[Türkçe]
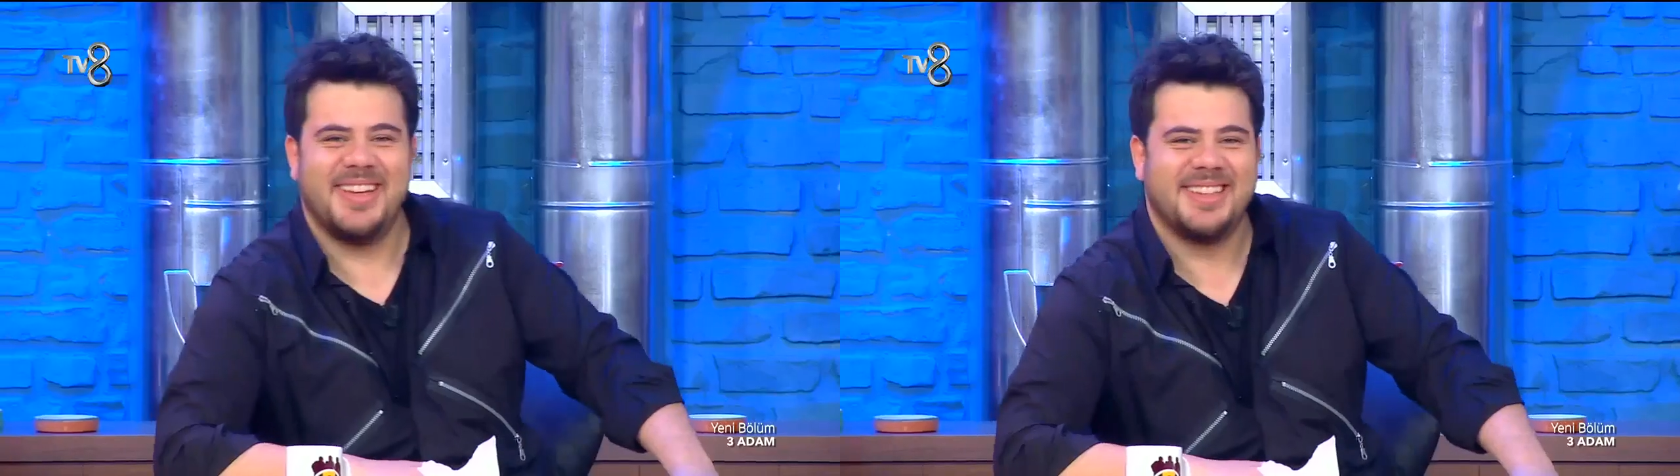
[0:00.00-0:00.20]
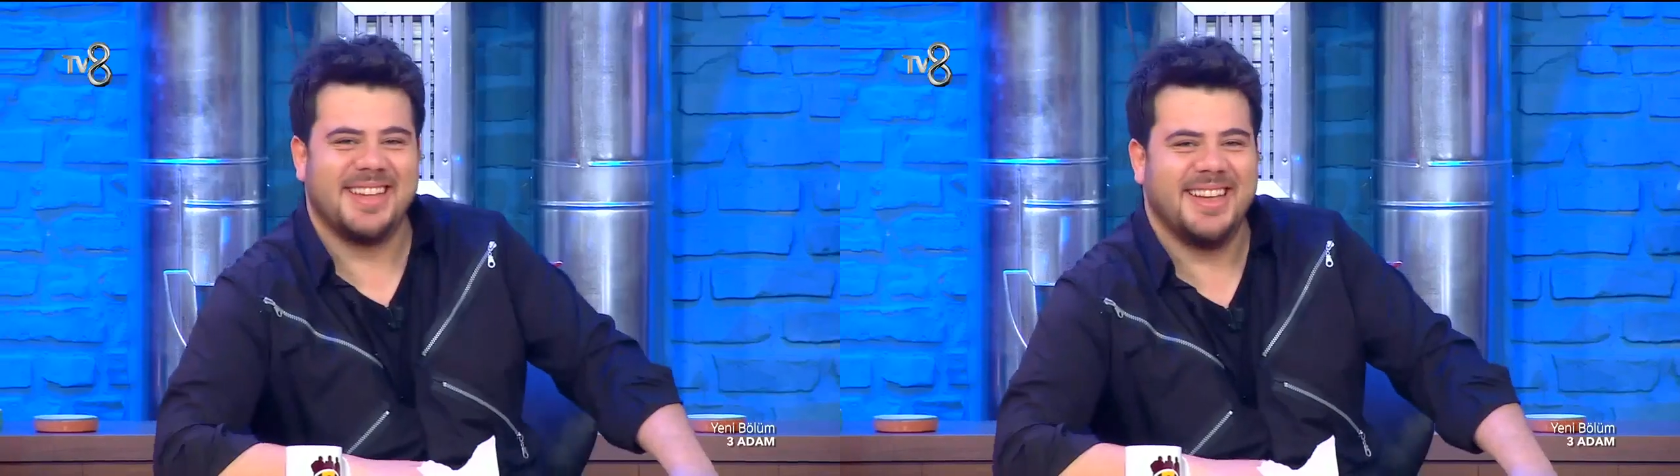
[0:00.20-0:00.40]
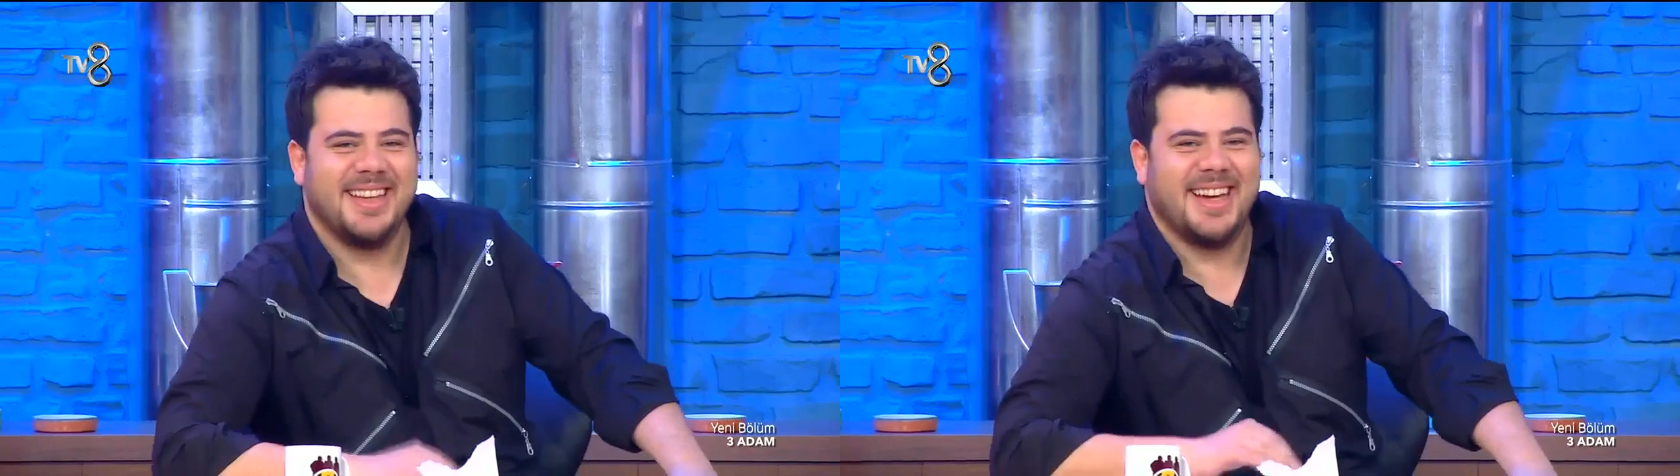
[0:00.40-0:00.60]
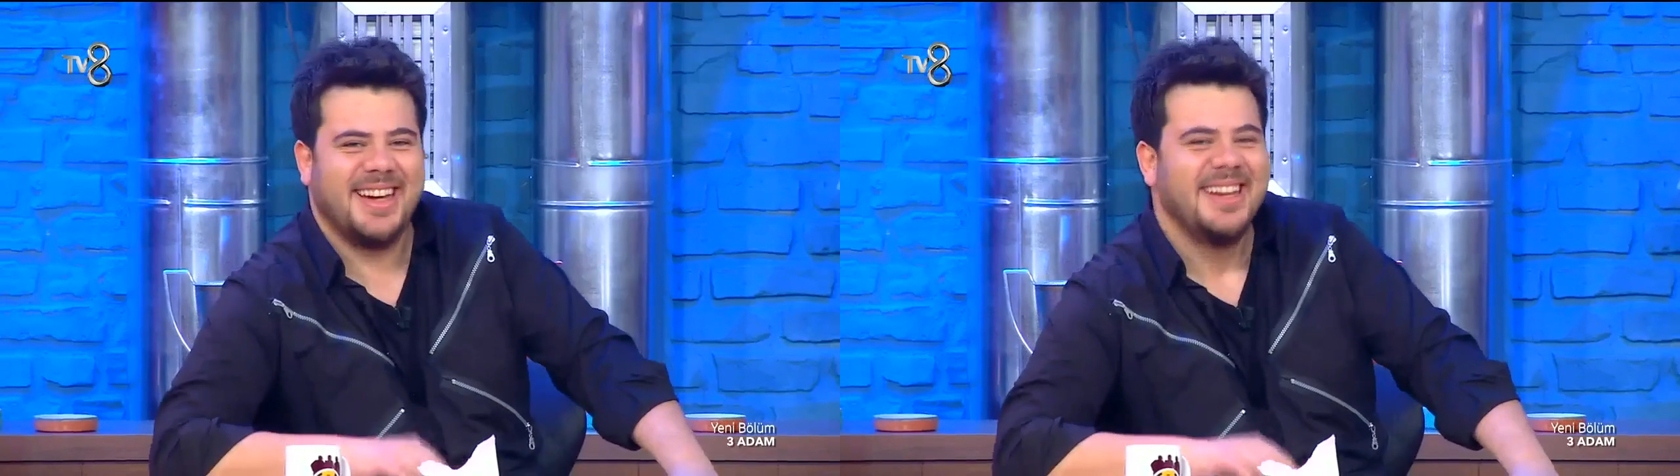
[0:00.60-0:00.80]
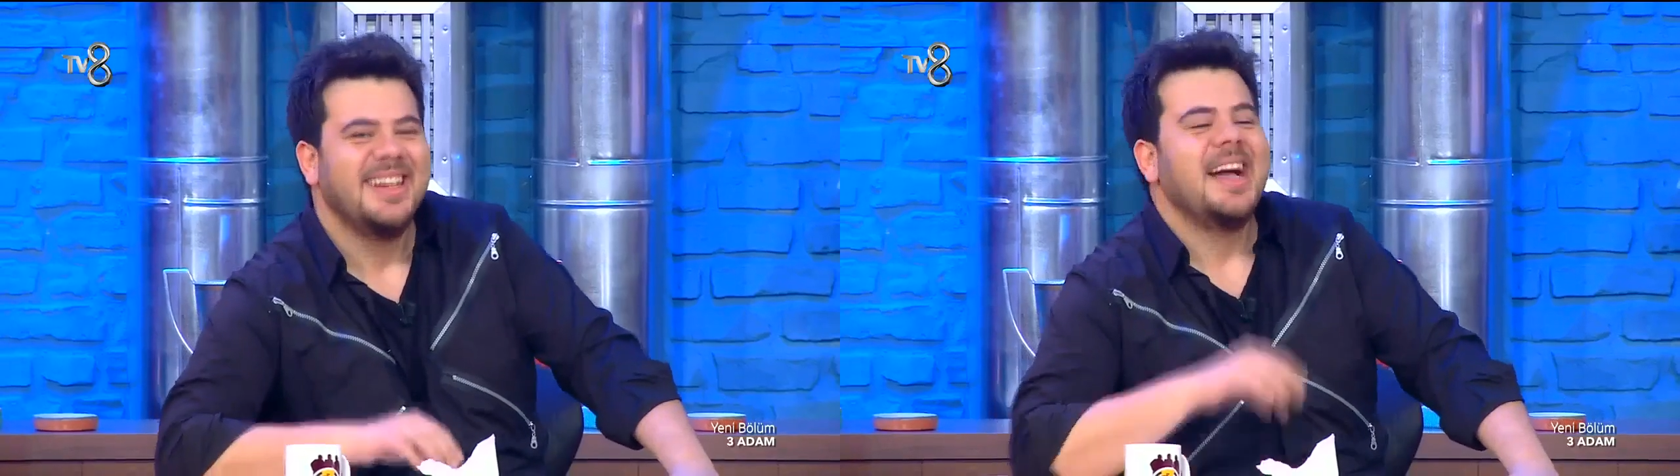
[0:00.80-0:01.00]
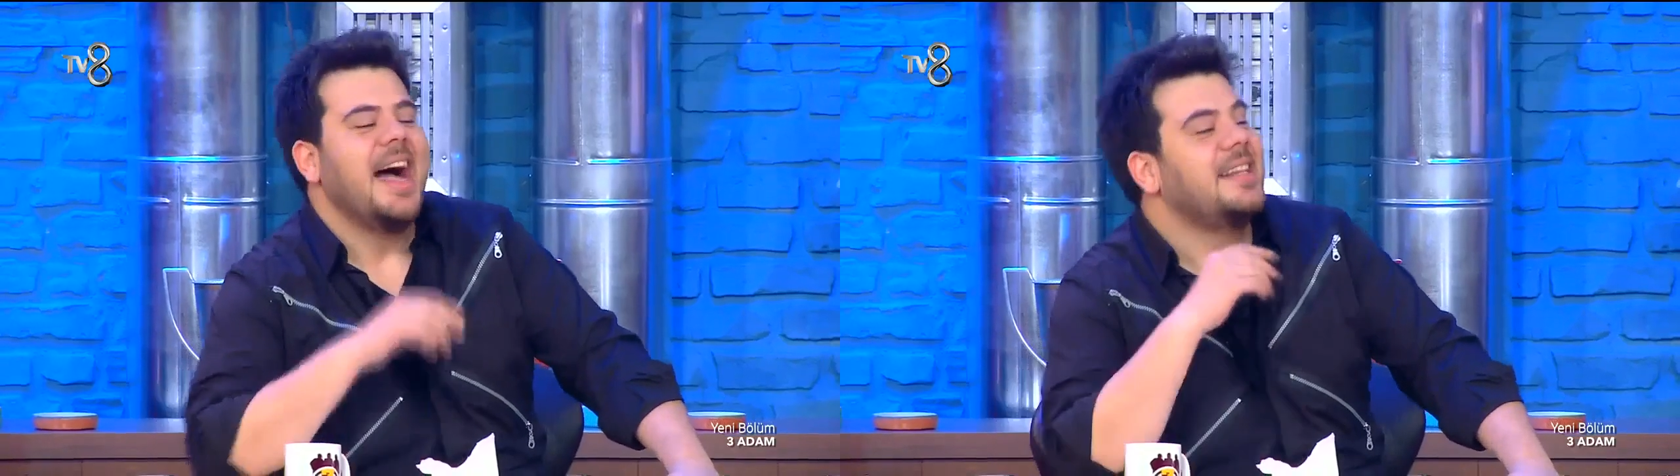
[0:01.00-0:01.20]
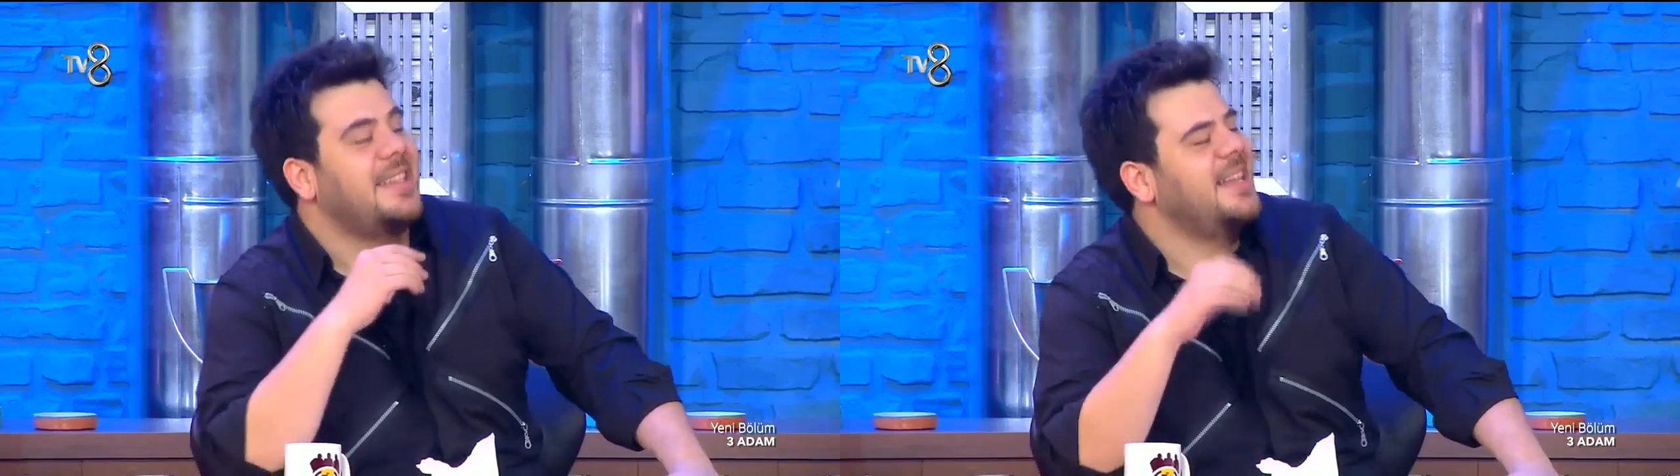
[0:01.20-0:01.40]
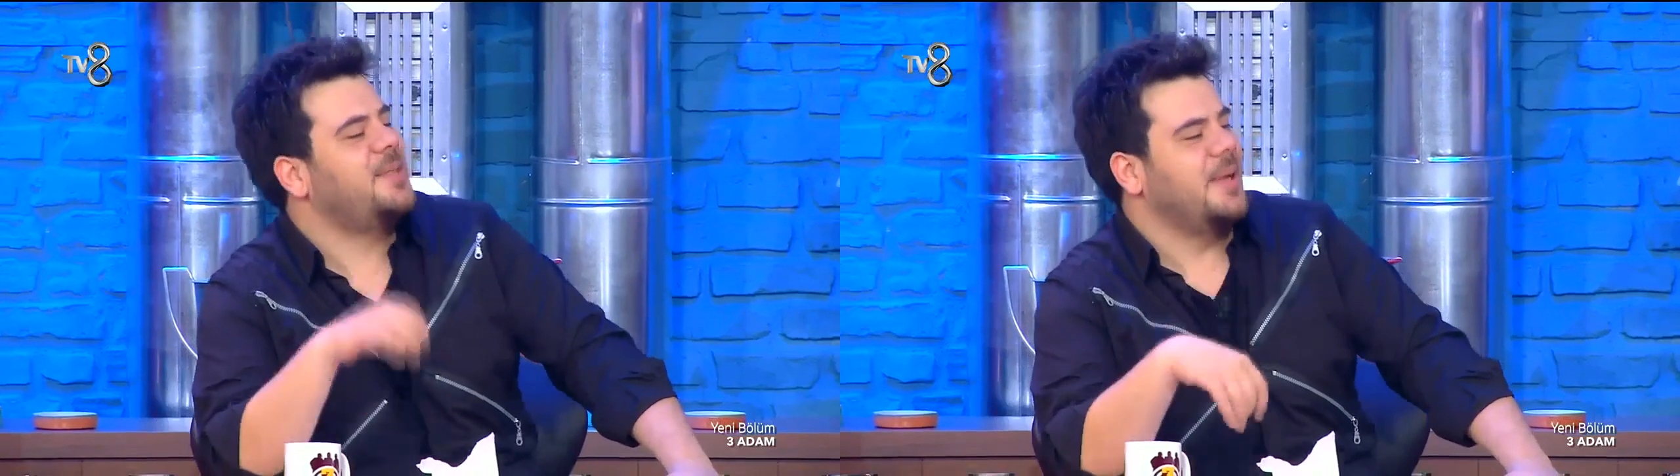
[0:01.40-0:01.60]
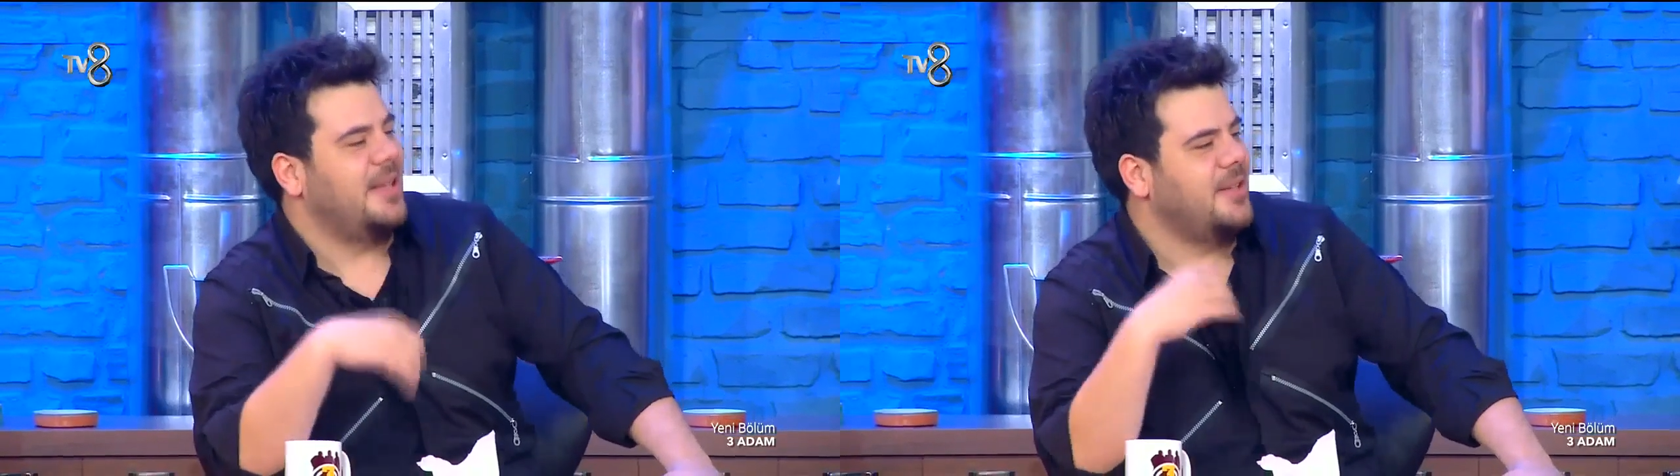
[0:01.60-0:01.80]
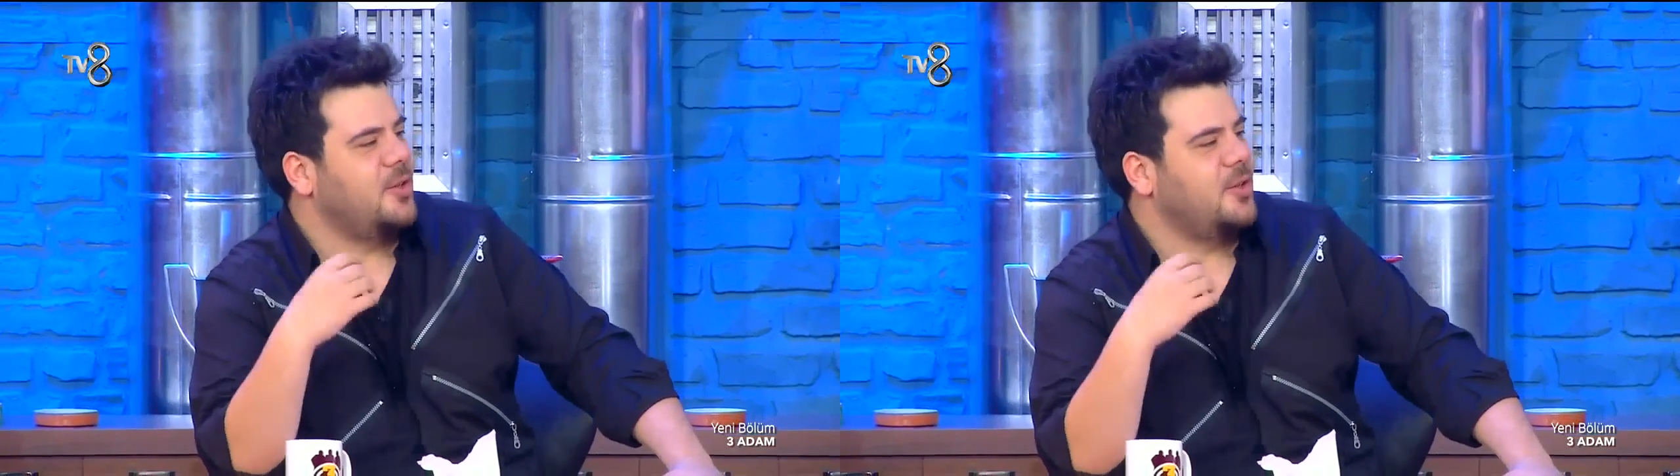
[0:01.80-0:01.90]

izleyenler. Bana katıyor. Çeşme'de